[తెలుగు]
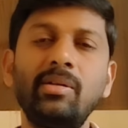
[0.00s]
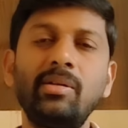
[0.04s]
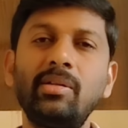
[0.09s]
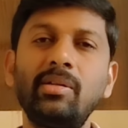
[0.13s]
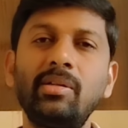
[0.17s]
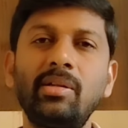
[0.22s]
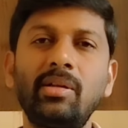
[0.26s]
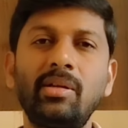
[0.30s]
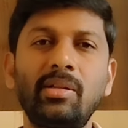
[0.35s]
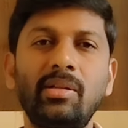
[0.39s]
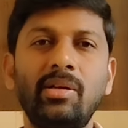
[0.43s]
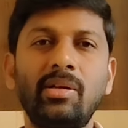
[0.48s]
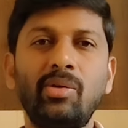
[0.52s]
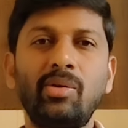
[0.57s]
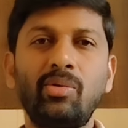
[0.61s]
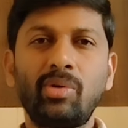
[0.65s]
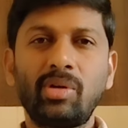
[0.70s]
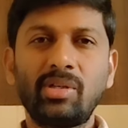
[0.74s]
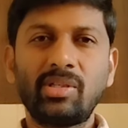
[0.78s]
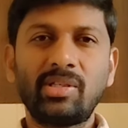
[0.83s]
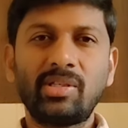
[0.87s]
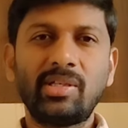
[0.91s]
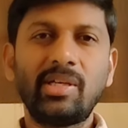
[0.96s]
తర్వాత యోగ
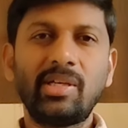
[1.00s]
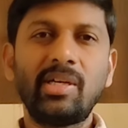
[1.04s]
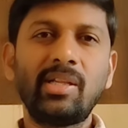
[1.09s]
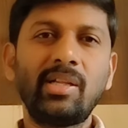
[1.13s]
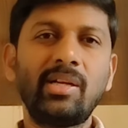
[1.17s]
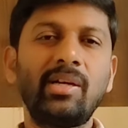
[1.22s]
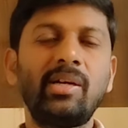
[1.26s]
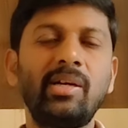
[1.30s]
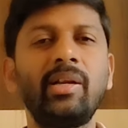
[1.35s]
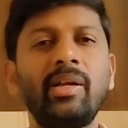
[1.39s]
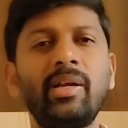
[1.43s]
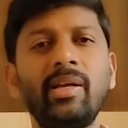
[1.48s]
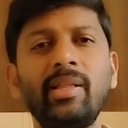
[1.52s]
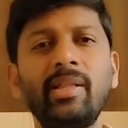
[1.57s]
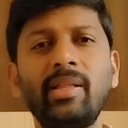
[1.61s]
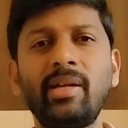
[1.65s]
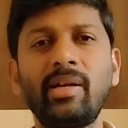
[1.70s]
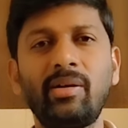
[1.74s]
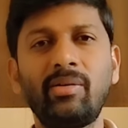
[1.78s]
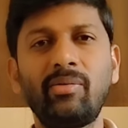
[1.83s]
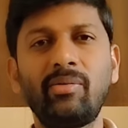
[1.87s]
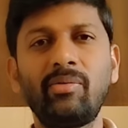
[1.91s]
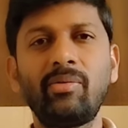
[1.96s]
సాధన కానీ ఏదైనా